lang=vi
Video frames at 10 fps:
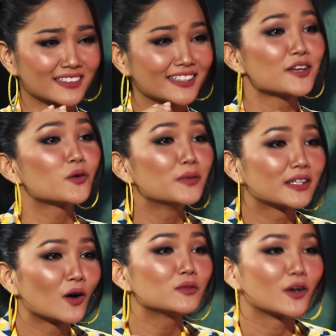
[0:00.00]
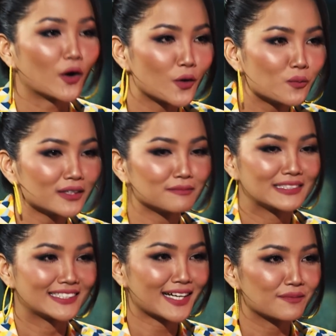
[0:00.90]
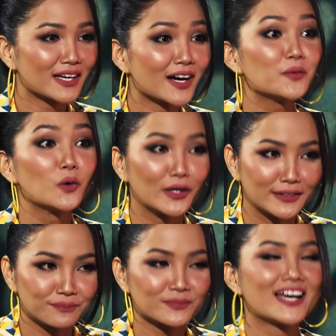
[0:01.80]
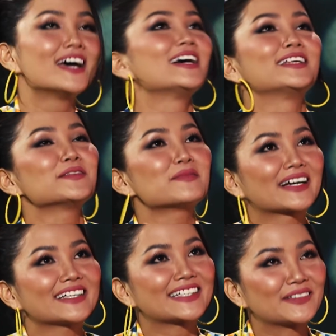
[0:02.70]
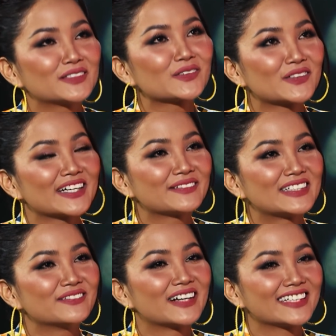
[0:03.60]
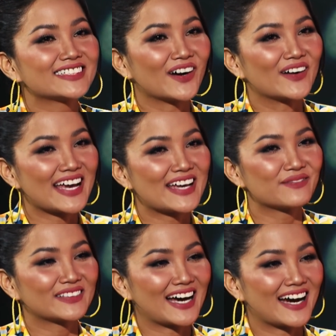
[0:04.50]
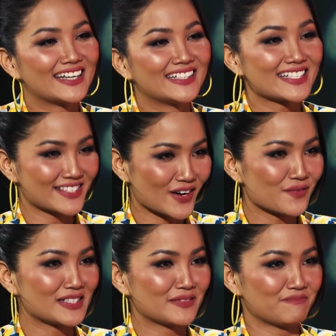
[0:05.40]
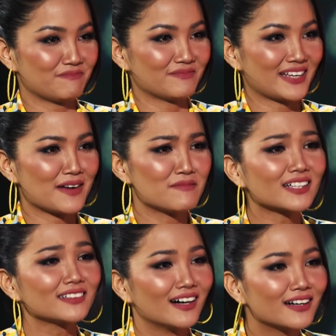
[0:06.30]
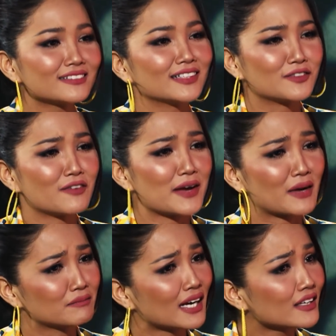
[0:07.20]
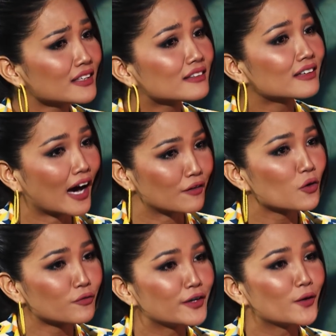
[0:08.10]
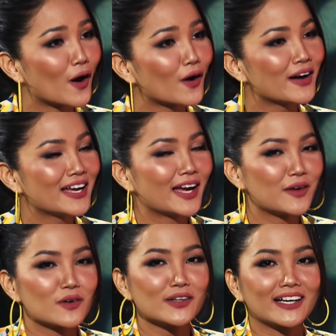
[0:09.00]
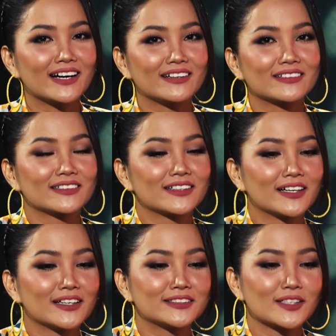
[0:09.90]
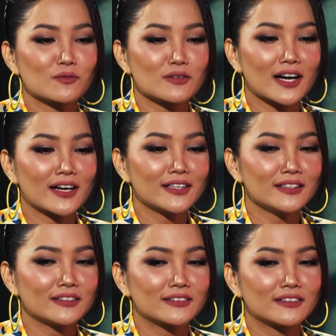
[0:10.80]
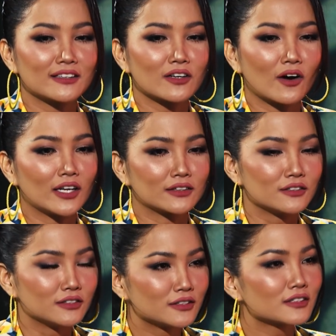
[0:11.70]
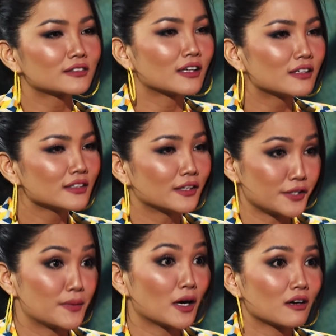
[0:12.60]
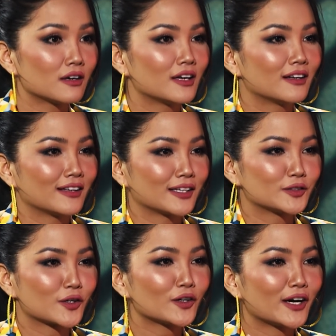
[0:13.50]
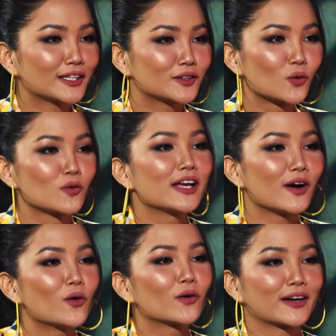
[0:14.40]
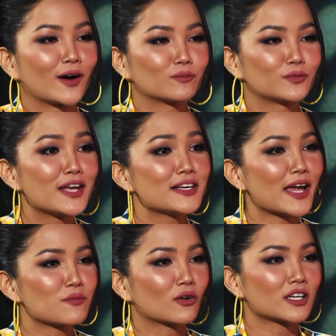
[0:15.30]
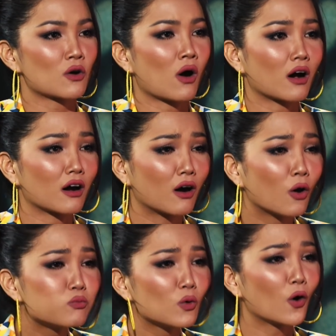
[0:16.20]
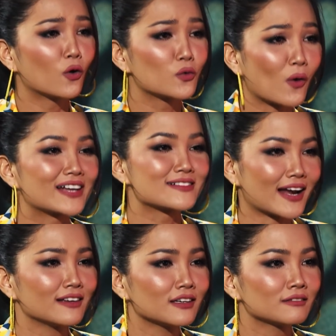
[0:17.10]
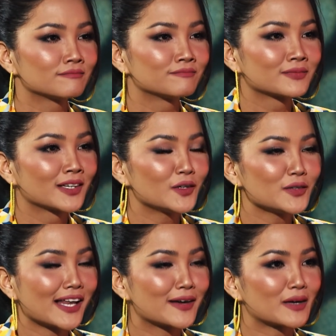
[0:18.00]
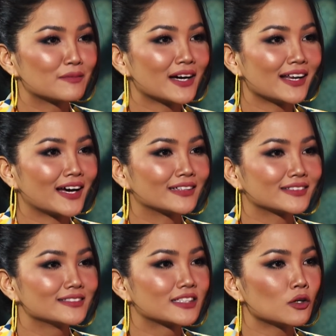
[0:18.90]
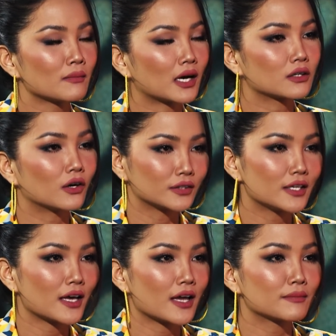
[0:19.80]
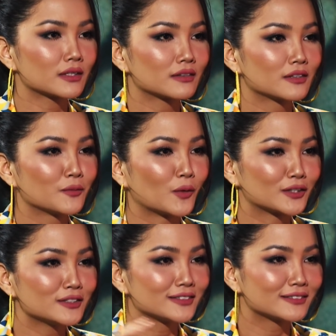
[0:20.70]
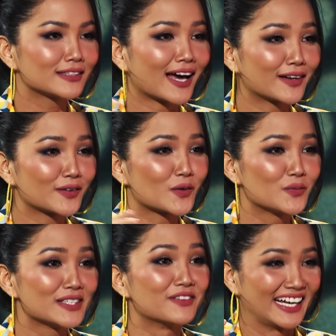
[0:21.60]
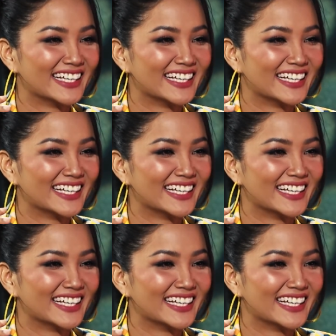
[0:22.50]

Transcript: tên của mình không được gọi đúng á mình sẽ cảm thấy hơi buồn ừ. nhưng mà cái cảm xúc của em khi mà anh gọi em tại Nestop á à. em rất là ấn tượng và em cảm thấy hạnh phúc vì điều đó em nói là uh, trong cái gọi là từ trước tới thời điểm đó là ừ. chỉ có anh Tùng Leo là đọc tên em một cách hùng hồn hoành tráng nhất giống như là yeah. em cảm thấy là từ cái lúc mà anh gọi tên em á mọi thứ ở tương lai nó cũng như vậy